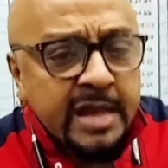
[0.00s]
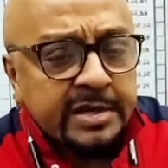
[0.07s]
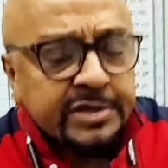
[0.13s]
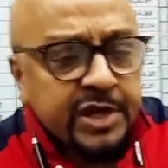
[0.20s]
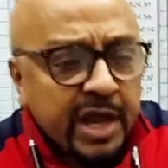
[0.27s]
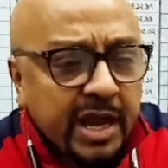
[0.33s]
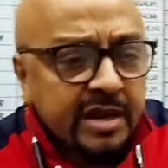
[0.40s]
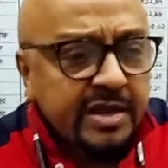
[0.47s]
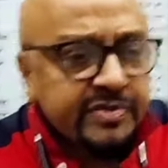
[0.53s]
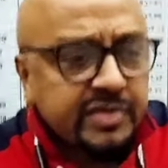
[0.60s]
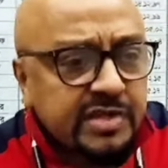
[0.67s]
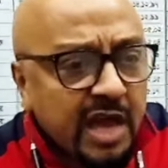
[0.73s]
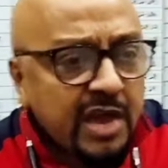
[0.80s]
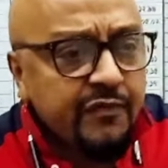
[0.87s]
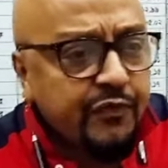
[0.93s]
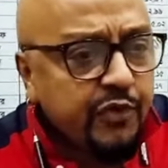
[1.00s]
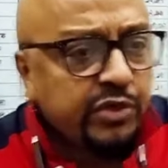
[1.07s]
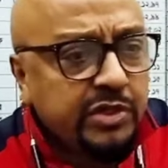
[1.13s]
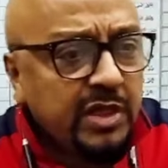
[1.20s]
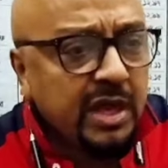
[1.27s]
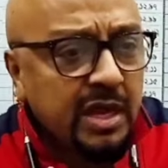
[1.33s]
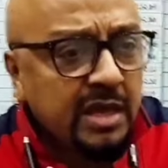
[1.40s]
সেখানে
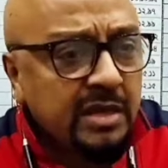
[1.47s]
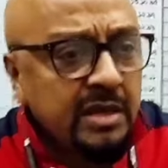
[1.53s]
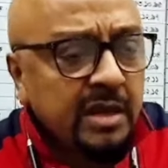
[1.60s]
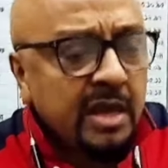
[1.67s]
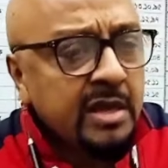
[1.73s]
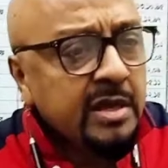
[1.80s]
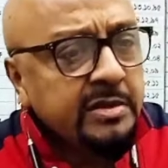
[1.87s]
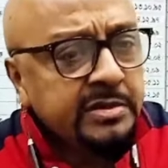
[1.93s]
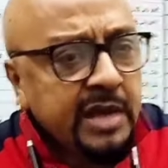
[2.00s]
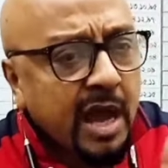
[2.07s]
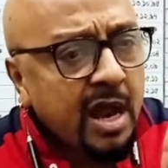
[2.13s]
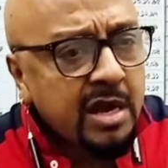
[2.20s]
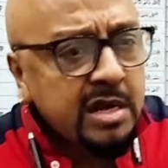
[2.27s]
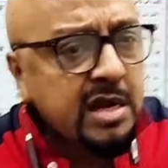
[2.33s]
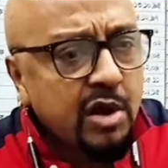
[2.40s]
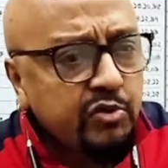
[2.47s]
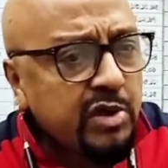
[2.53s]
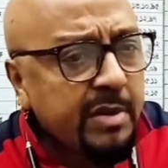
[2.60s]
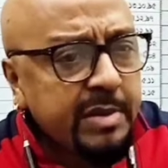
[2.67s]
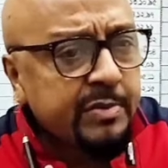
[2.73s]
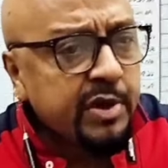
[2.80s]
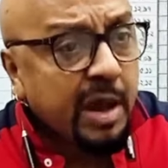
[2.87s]
সাইফুদ্দিন যে আন্ডারটে
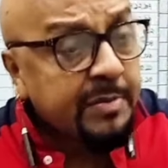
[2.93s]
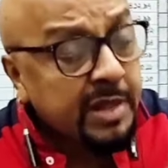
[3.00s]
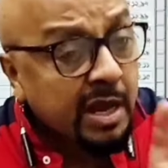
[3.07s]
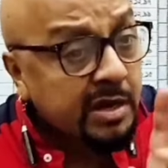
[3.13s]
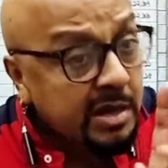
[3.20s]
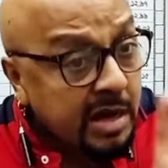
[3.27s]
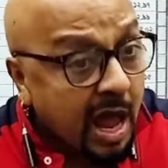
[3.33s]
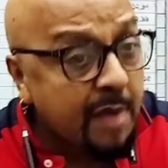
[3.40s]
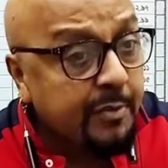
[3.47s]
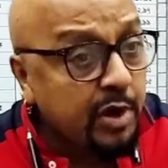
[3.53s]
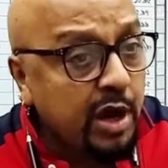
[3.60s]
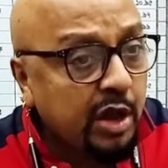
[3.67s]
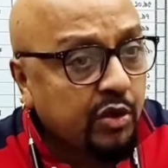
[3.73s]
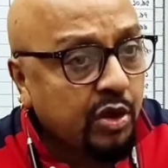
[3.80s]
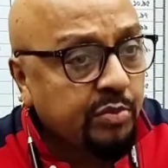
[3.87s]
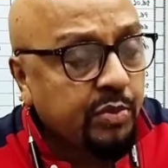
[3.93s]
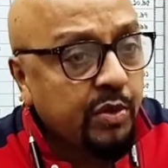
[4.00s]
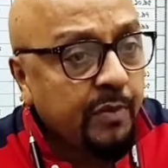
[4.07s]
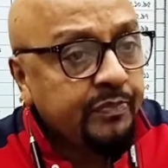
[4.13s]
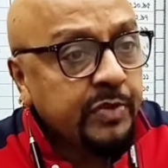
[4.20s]
মেমোরি আমি তার নাম উল্লেখ করবো